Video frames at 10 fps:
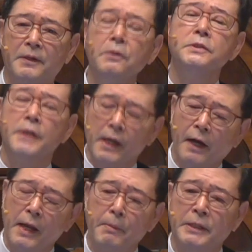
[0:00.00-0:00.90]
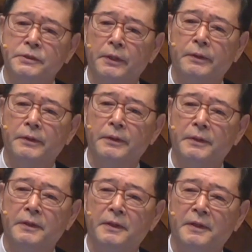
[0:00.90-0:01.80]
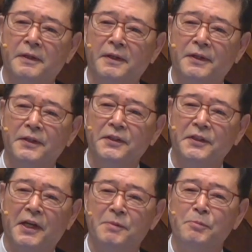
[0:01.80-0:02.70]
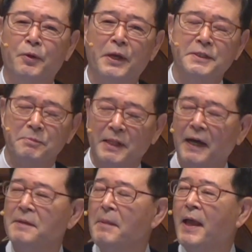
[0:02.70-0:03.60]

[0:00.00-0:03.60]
그런 생각을 해봤어요. 여러분 모르겠습니다.